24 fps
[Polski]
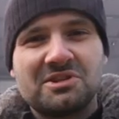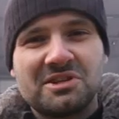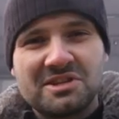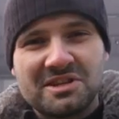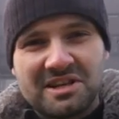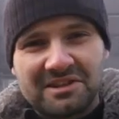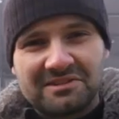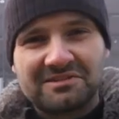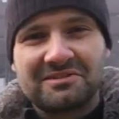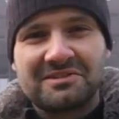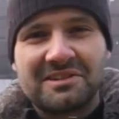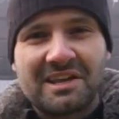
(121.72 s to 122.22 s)
się
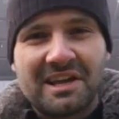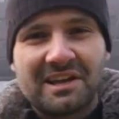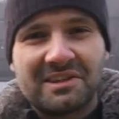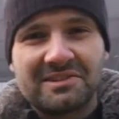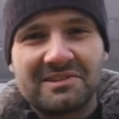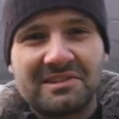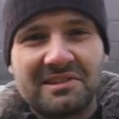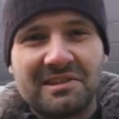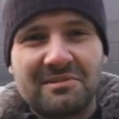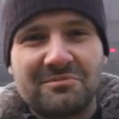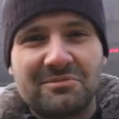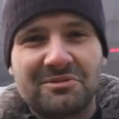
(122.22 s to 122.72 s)
nad
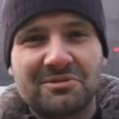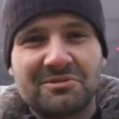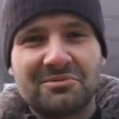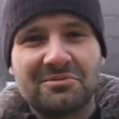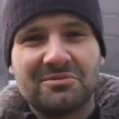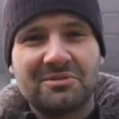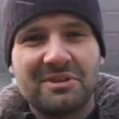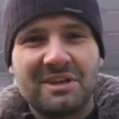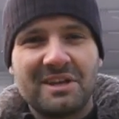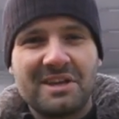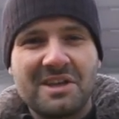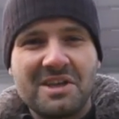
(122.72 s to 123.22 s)
tekstem,
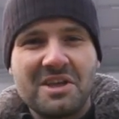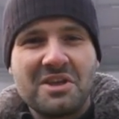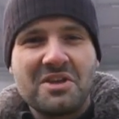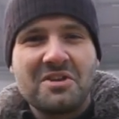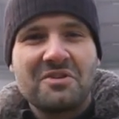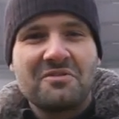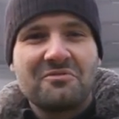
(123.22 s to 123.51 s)
który